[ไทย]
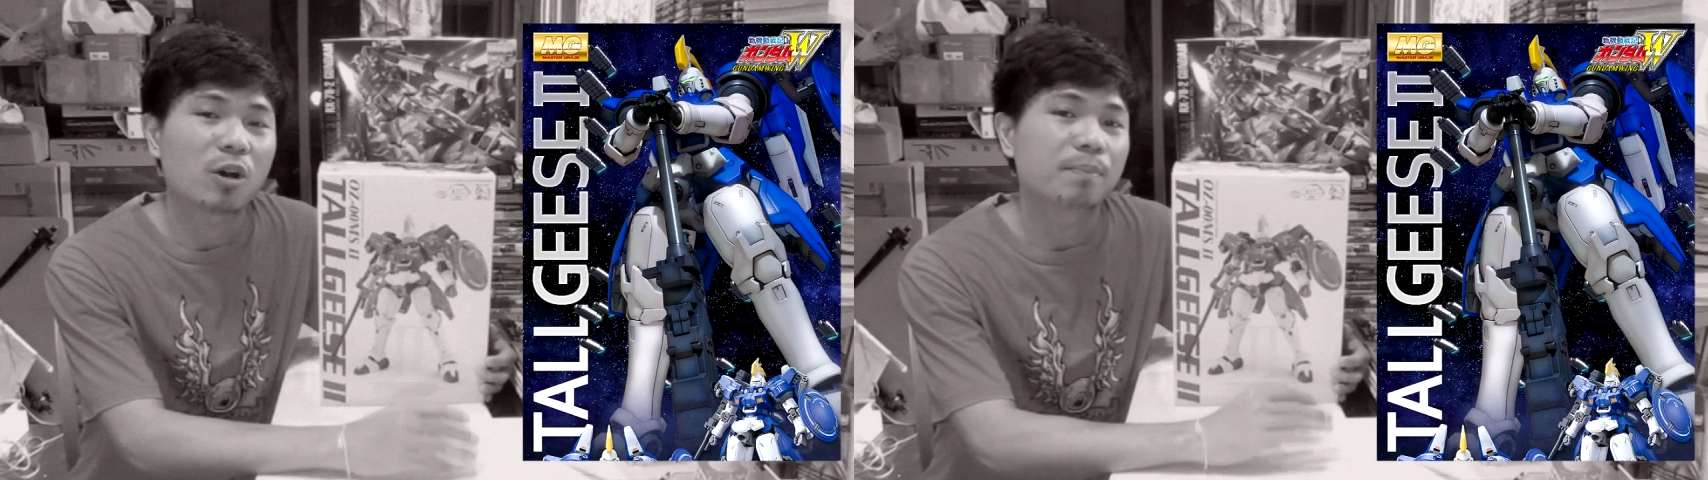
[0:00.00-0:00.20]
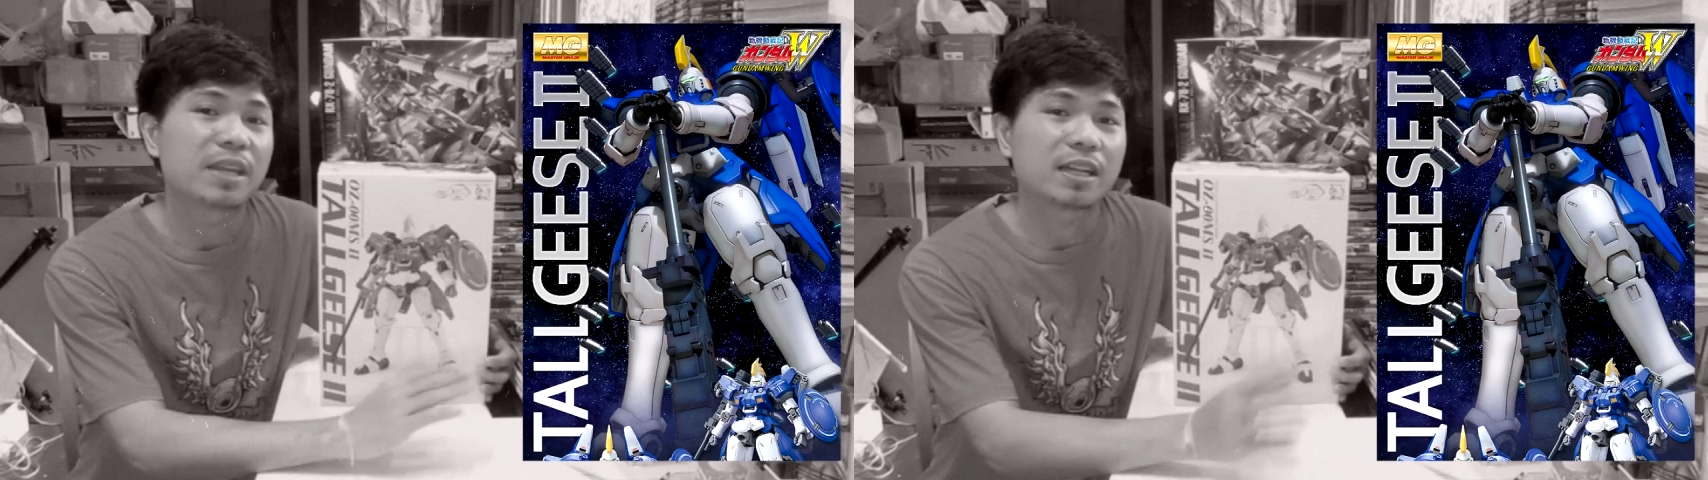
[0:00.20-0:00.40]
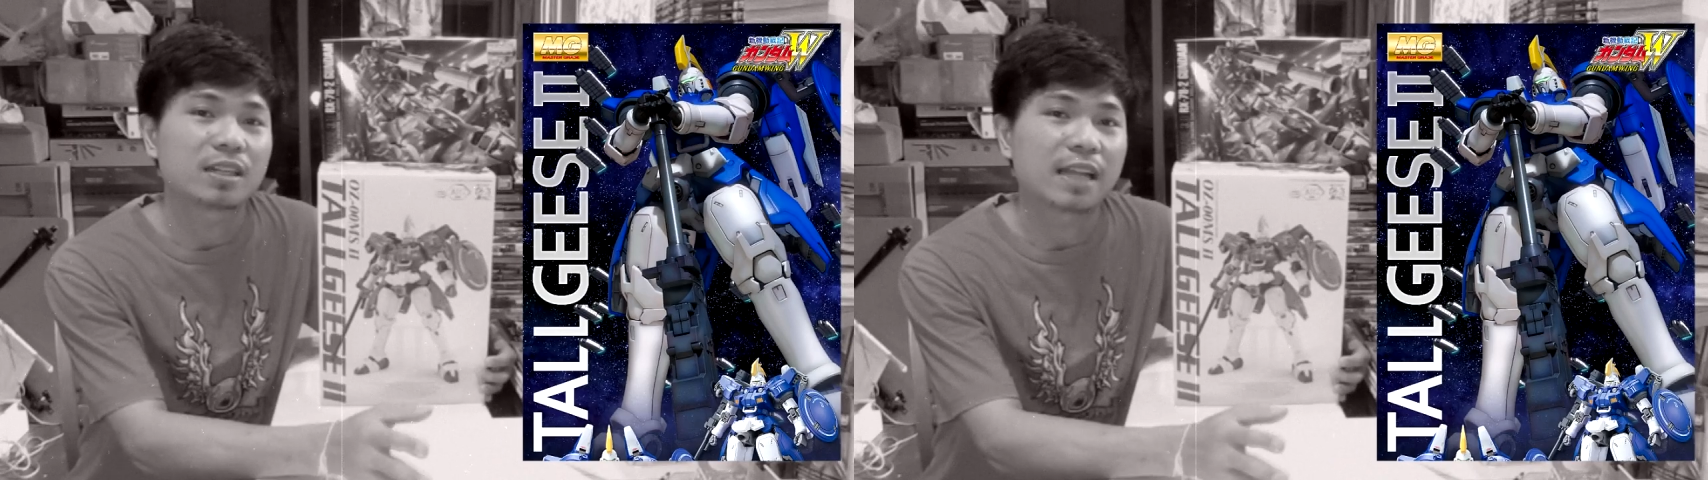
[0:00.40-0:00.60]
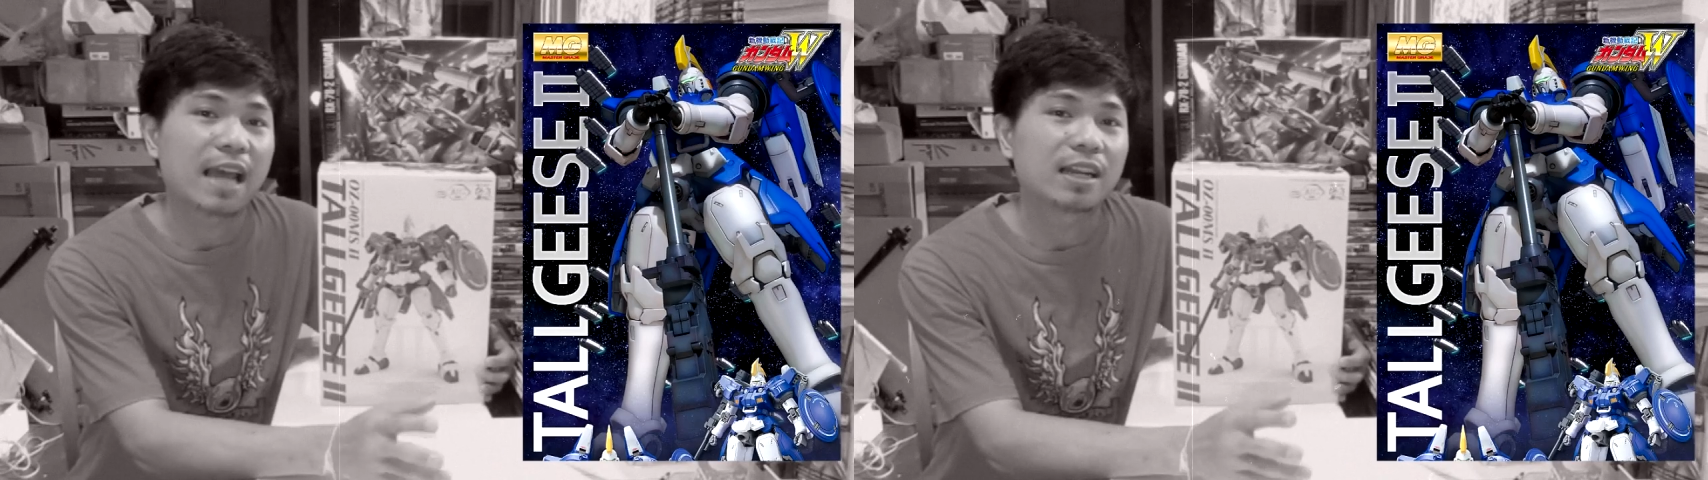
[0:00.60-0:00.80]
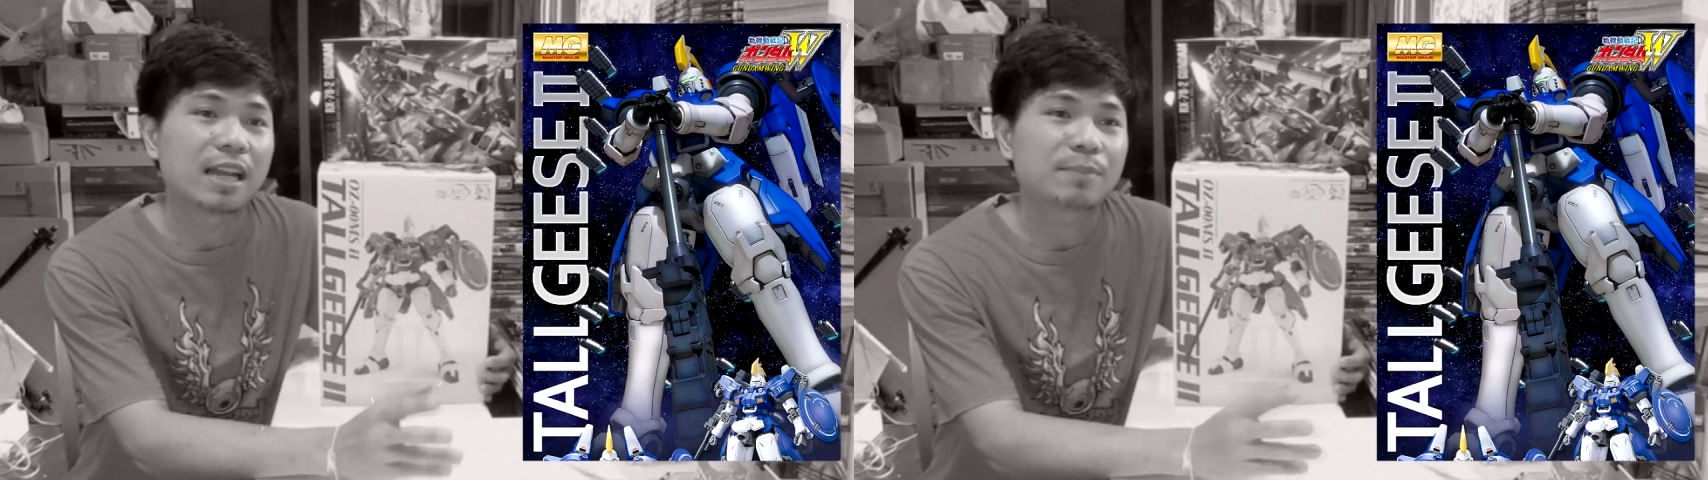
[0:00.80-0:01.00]
พอปิดกา
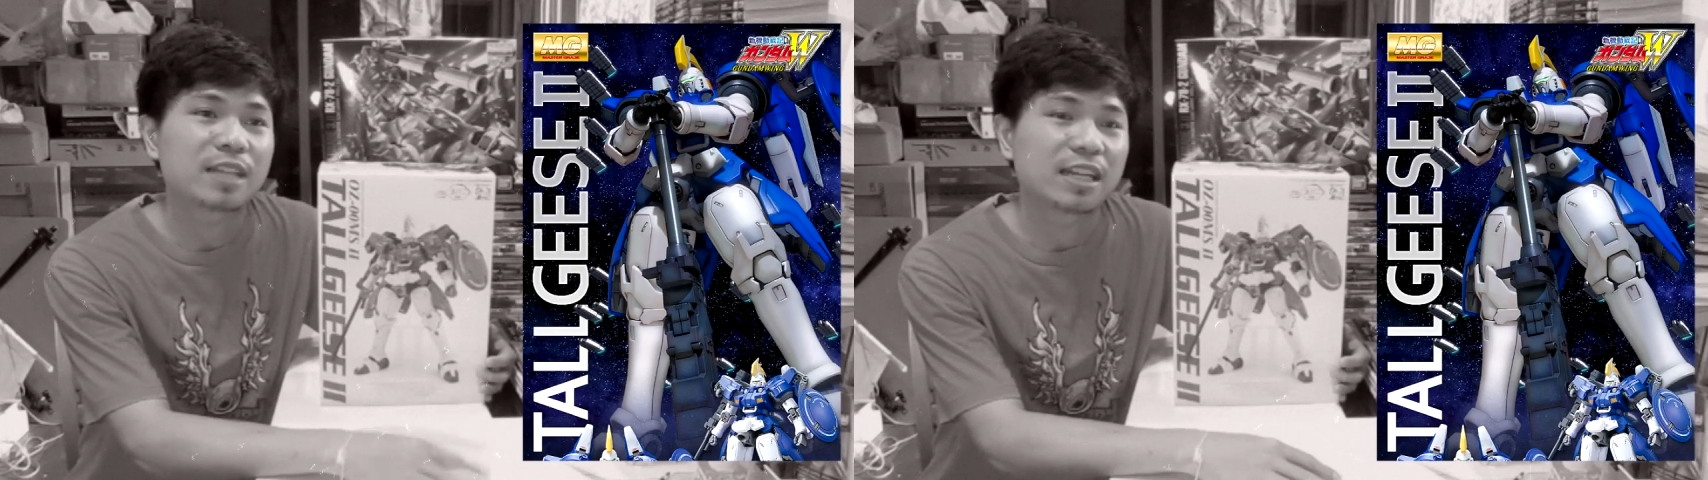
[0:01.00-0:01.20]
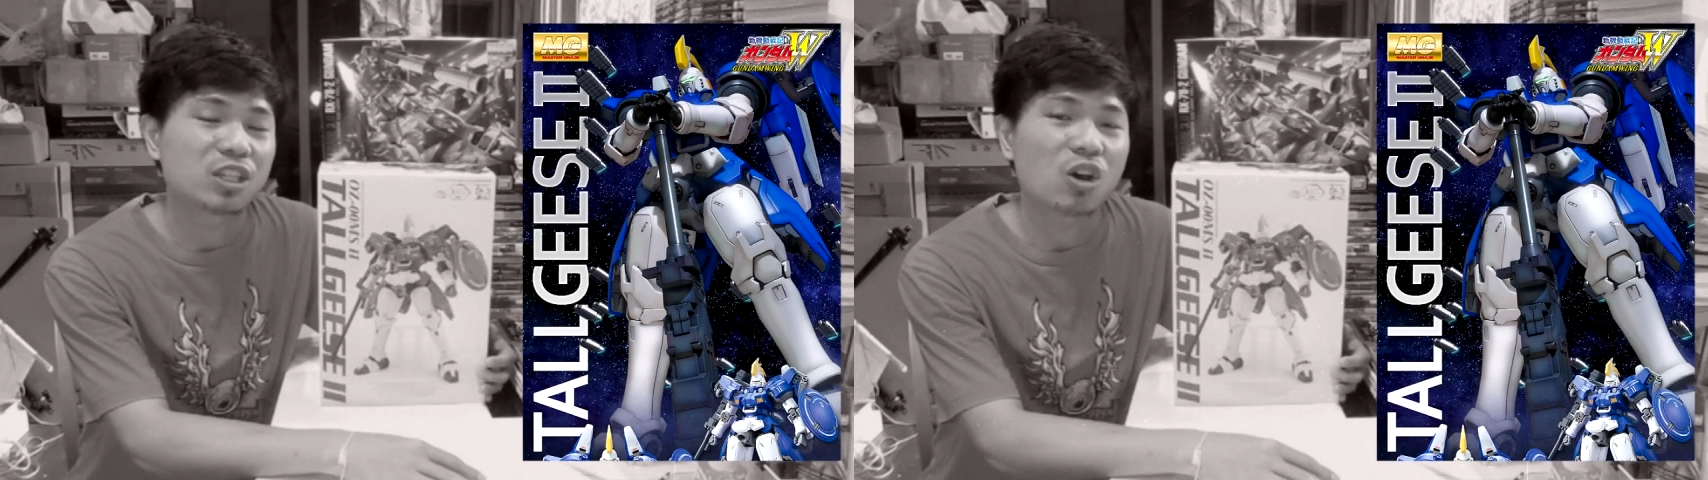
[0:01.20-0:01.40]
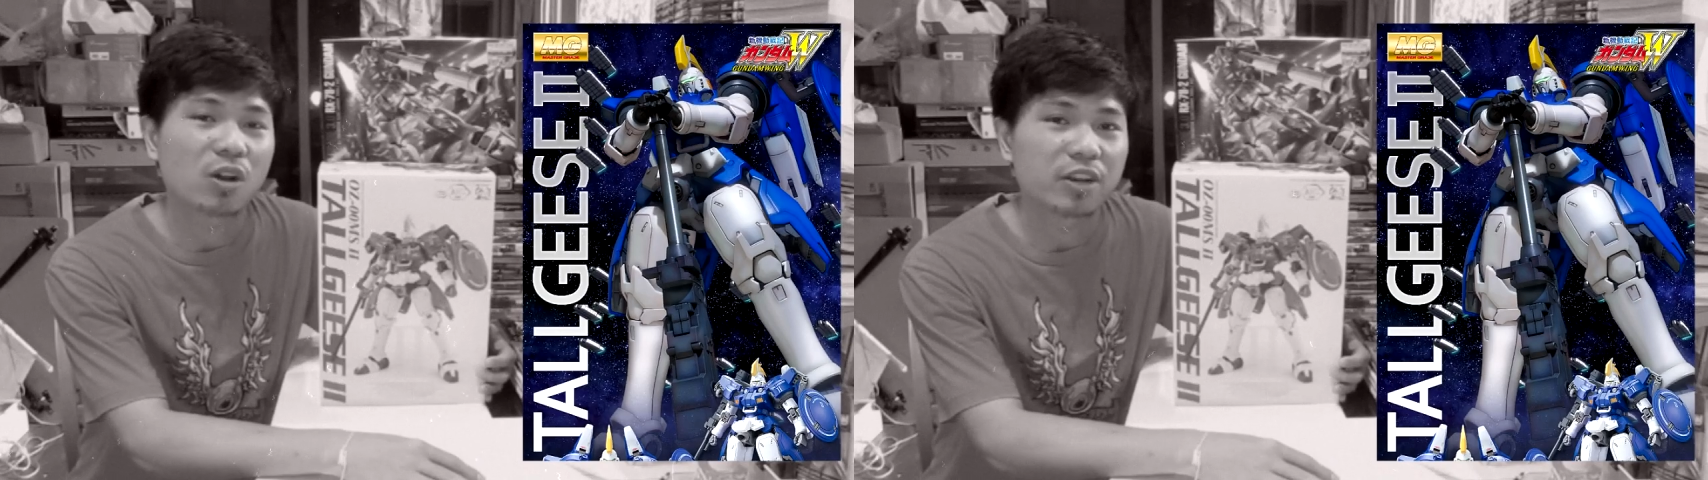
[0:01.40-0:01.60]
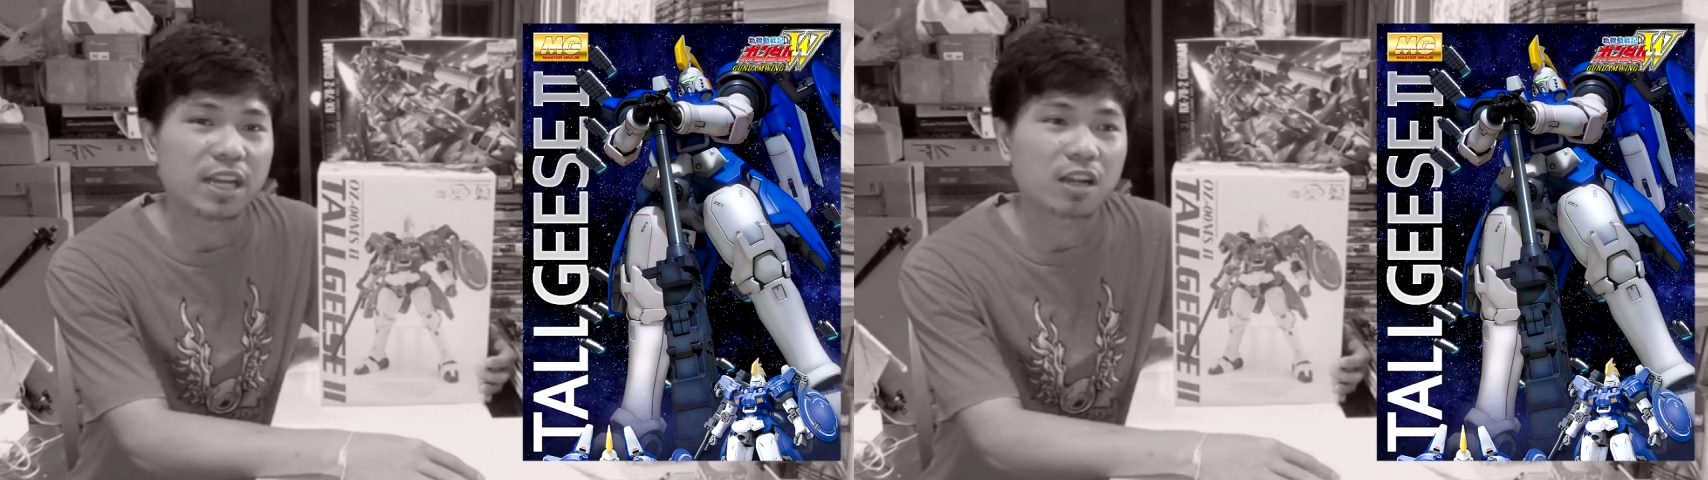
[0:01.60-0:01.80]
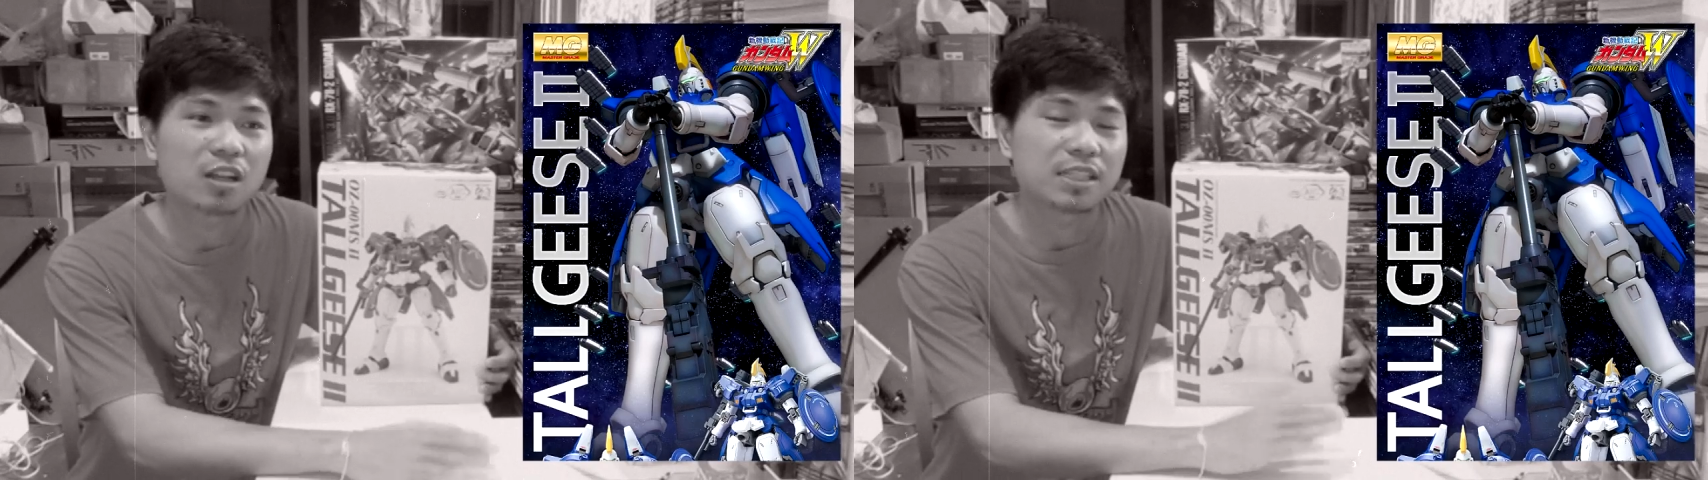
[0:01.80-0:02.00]
รรับสั่งจองแล้วเนี่ยก็